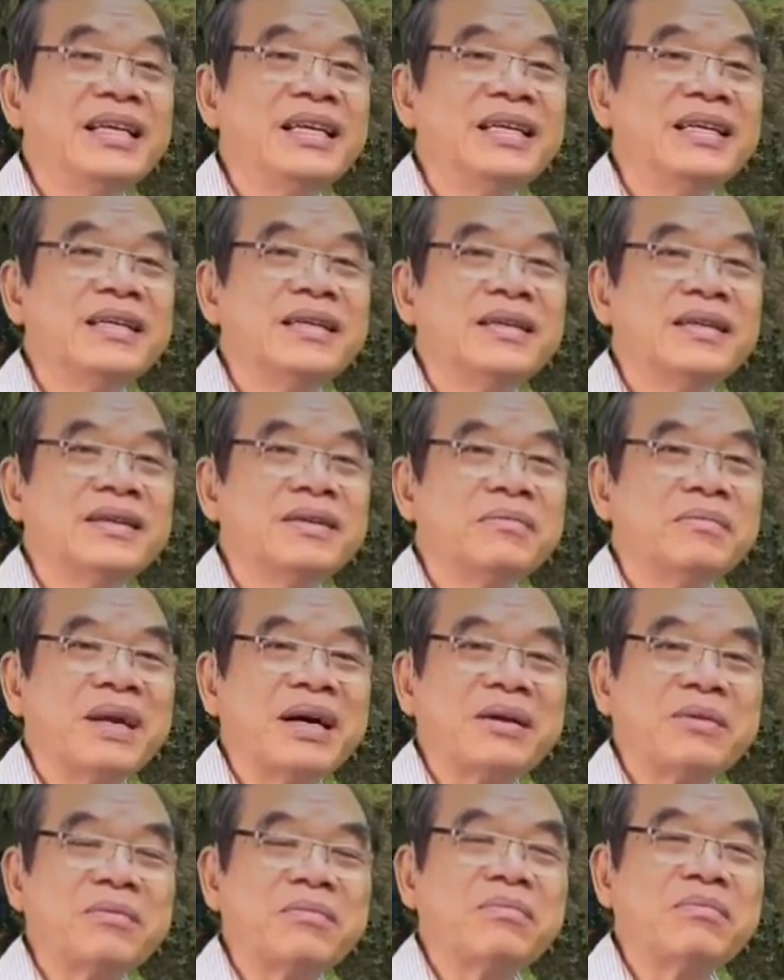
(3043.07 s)
anh chị em,
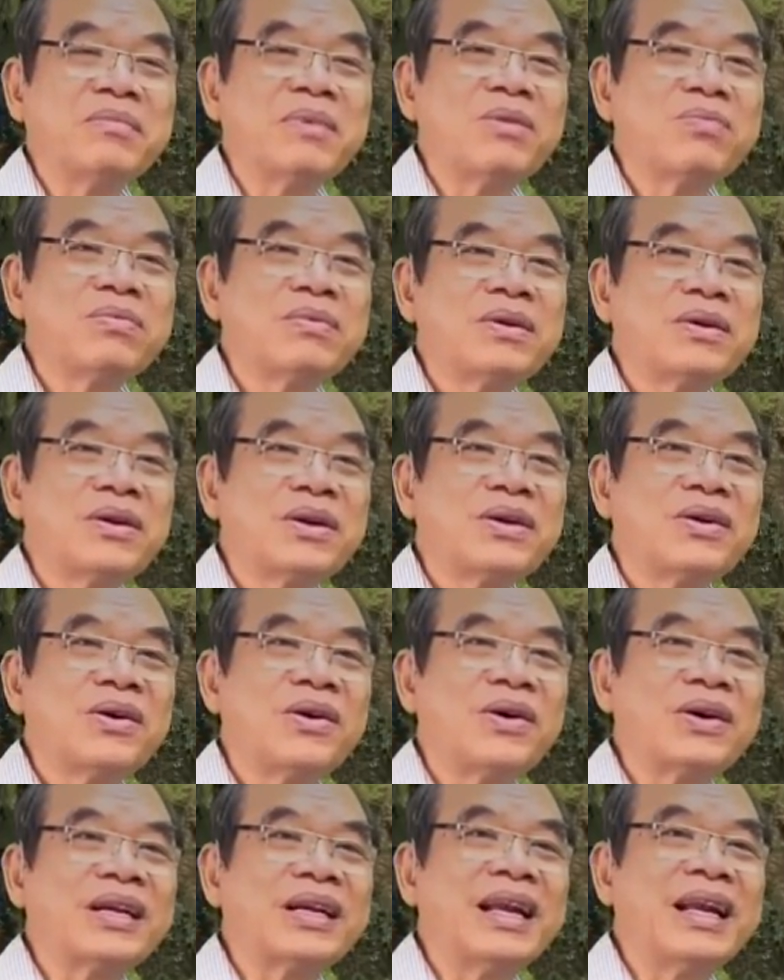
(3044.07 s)

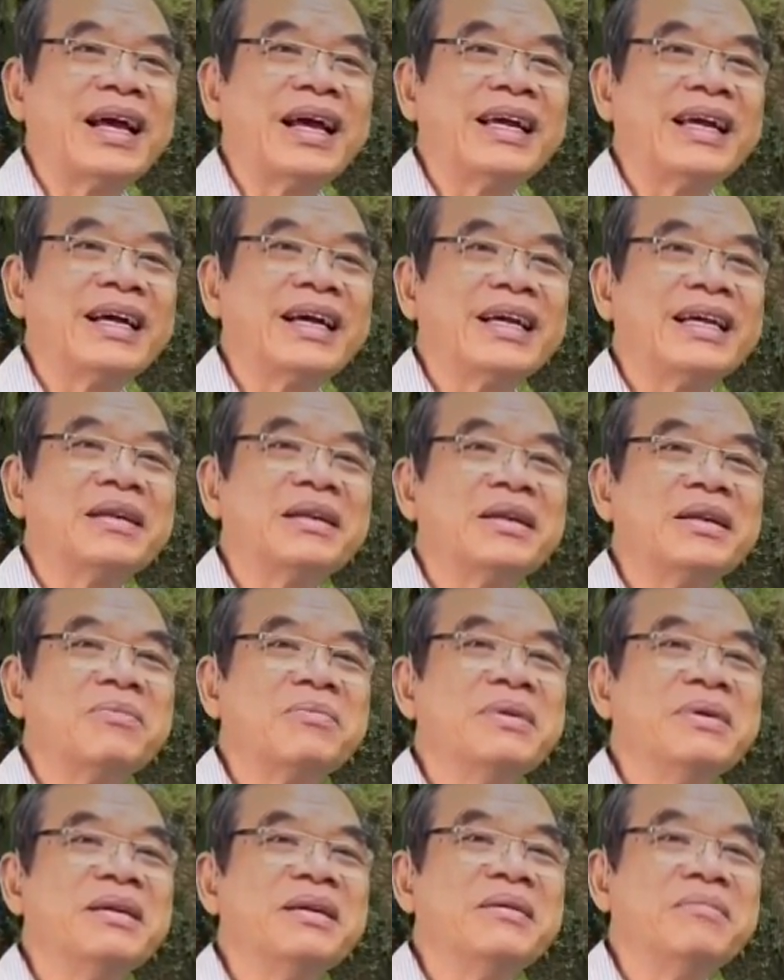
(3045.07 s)
nếu mà mình sống như
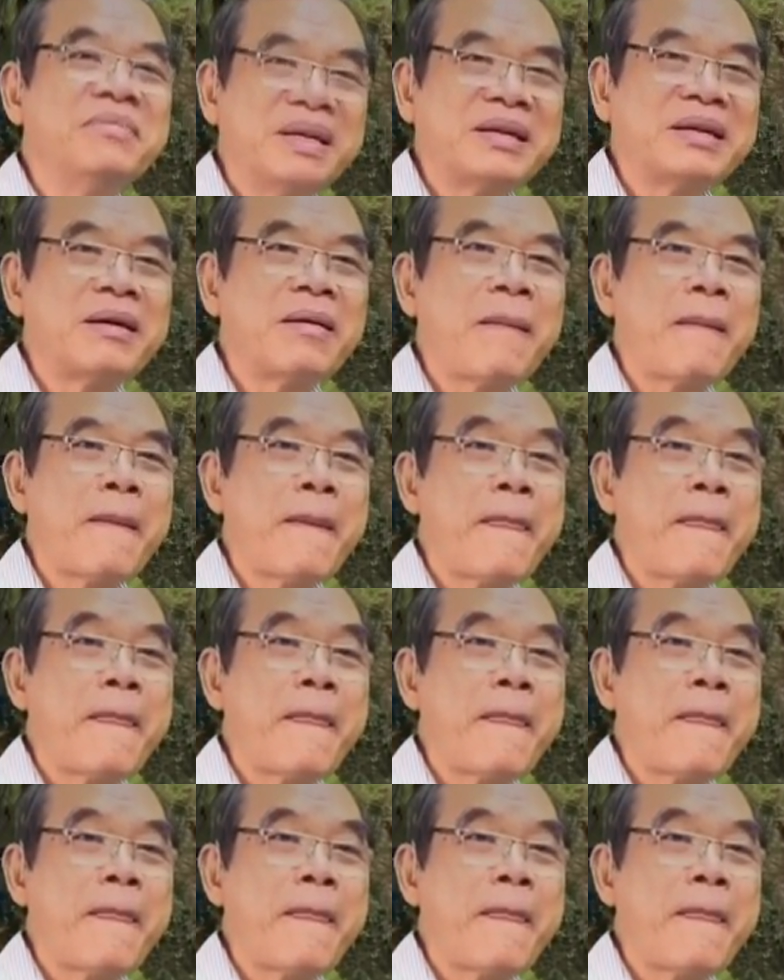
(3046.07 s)
thế nào đó